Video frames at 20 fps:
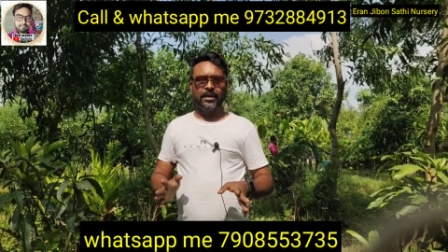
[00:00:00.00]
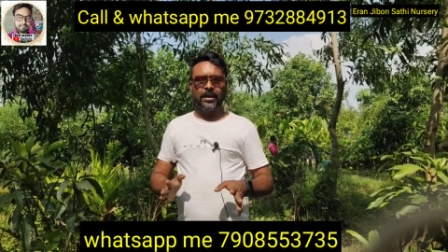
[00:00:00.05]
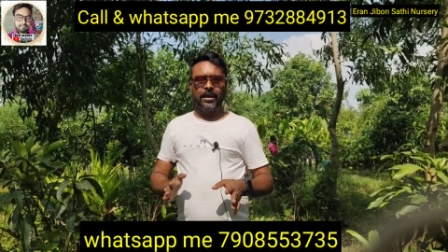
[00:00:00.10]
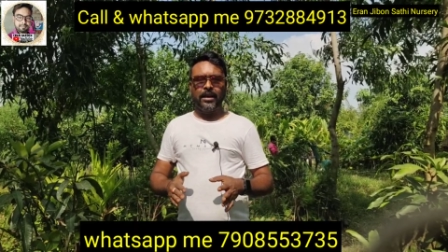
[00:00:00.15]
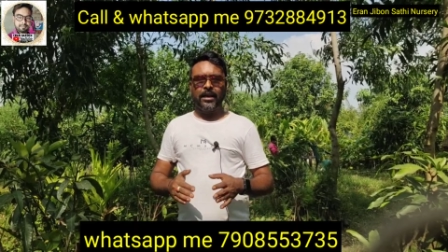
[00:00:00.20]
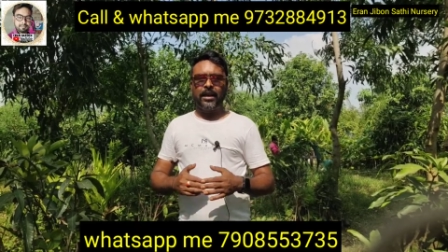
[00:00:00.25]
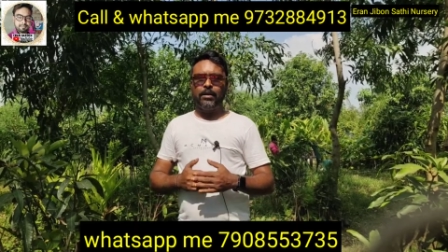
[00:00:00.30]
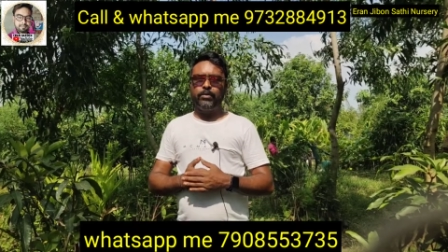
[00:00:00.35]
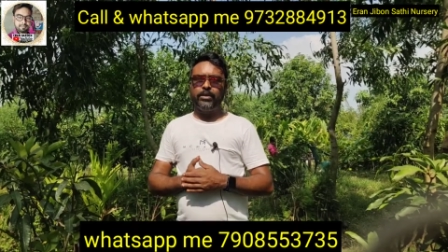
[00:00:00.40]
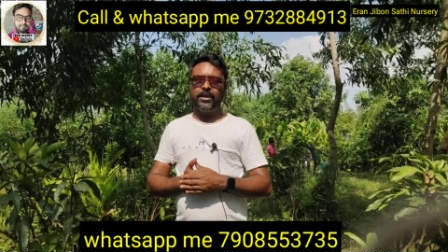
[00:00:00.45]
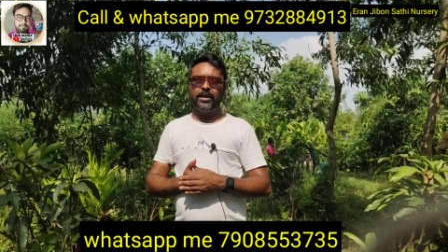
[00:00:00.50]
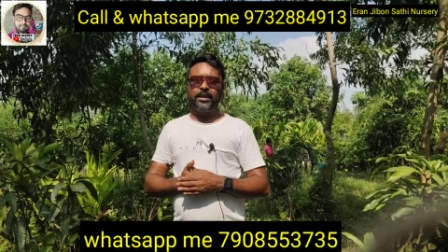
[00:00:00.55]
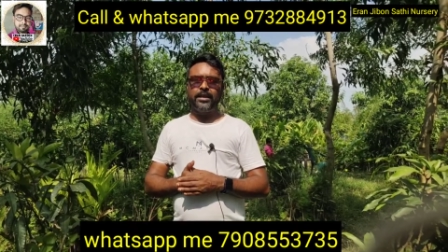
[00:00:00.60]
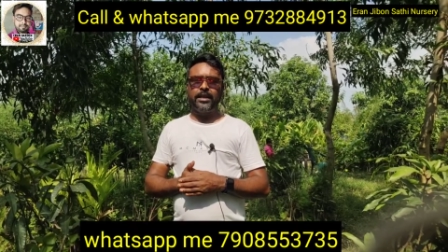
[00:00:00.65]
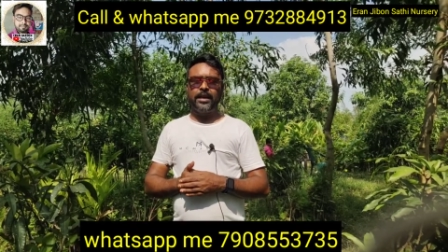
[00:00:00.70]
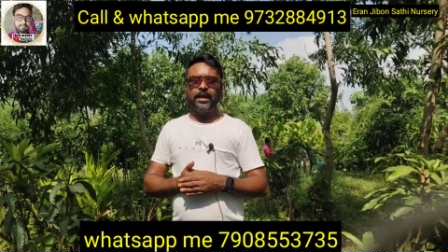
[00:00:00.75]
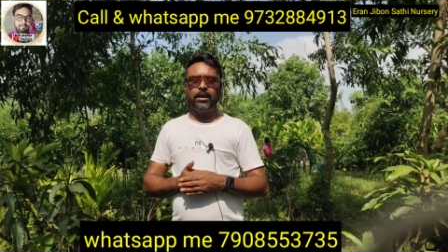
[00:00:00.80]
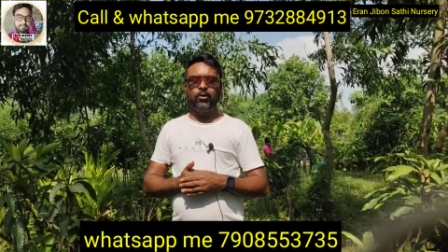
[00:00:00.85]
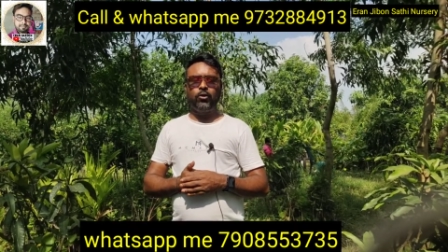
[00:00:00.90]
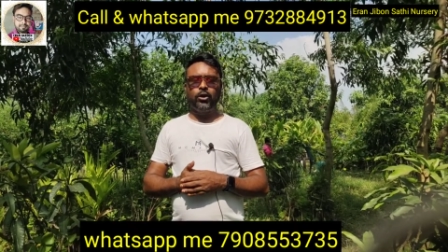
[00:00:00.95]
हाँ अभी
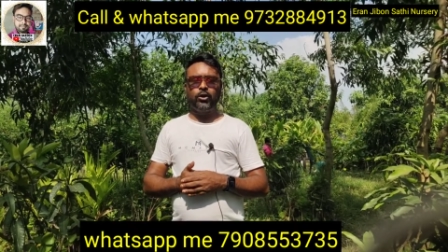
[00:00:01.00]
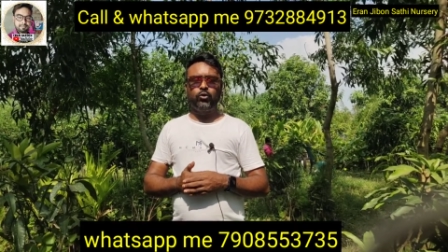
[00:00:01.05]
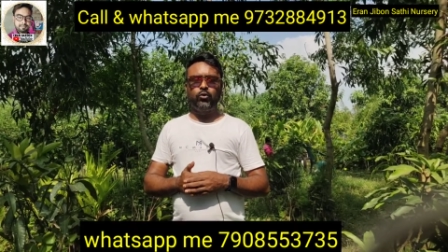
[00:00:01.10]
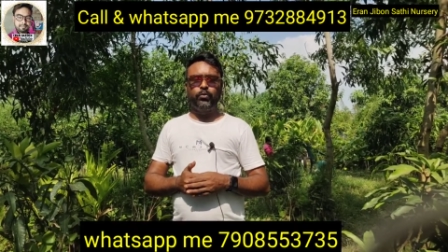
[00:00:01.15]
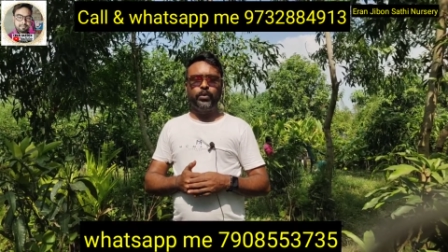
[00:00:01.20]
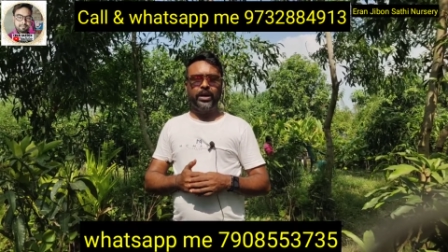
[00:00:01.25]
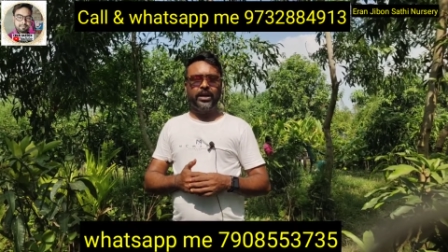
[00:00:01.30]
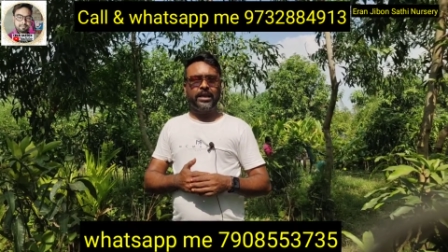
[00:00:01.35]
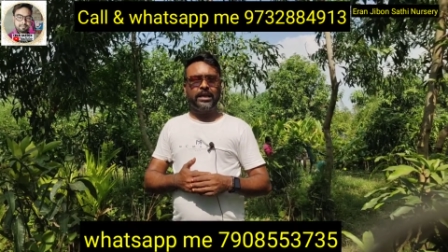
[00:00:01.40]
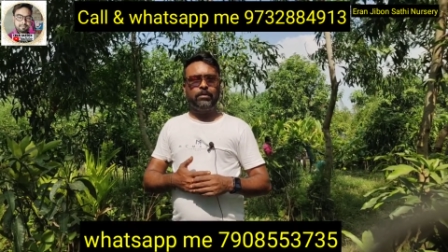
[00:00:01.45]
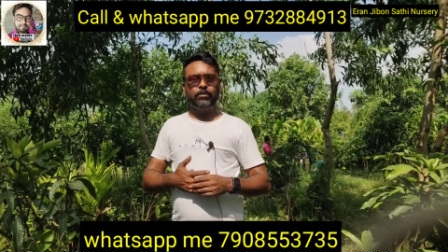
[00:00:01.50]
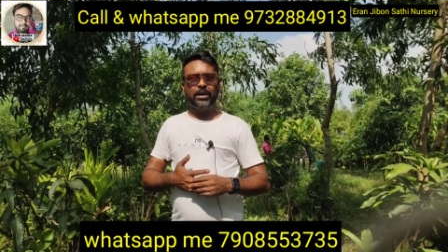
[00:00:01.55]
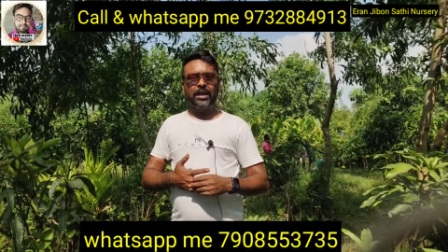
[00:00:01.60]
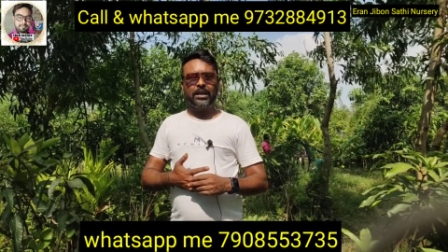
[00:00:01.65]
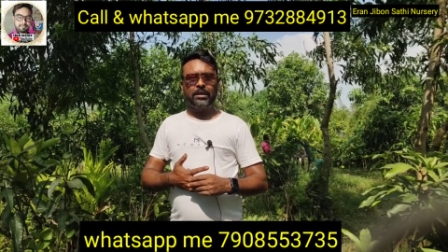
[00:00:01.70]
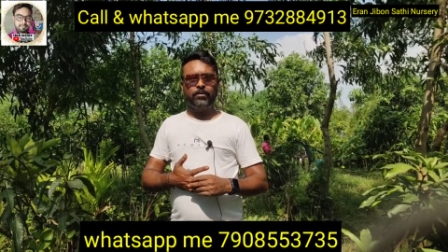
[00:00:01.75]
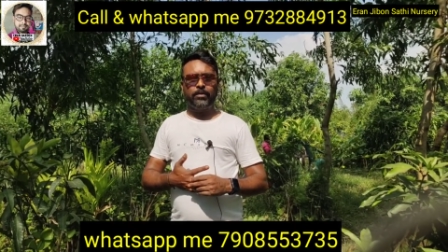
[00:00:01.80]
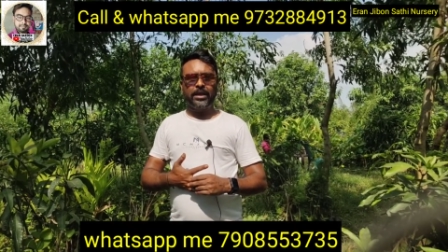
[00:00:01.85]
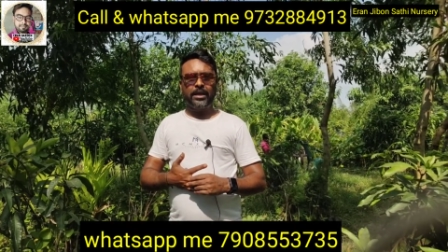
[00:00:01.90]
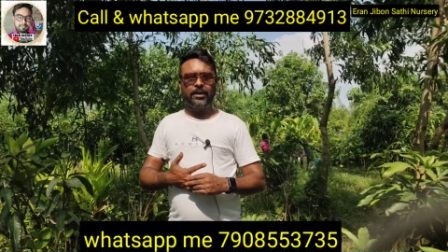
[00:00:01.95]
देखिए वो दोपहर के
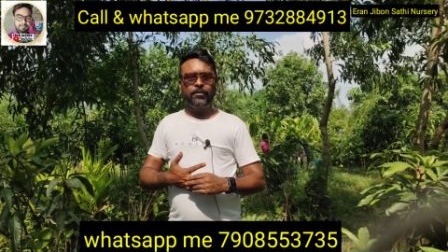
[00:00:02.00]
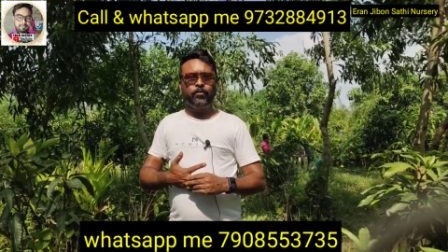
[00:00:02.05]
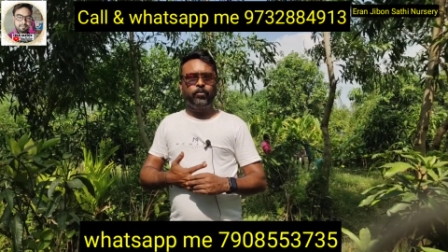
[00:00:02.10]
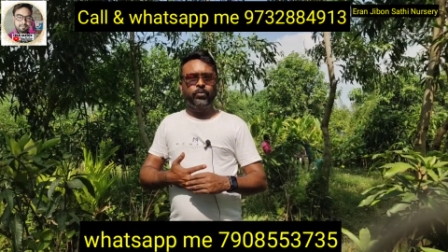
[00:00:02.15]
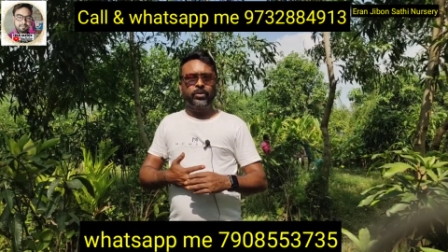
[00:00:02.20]
बाद मैं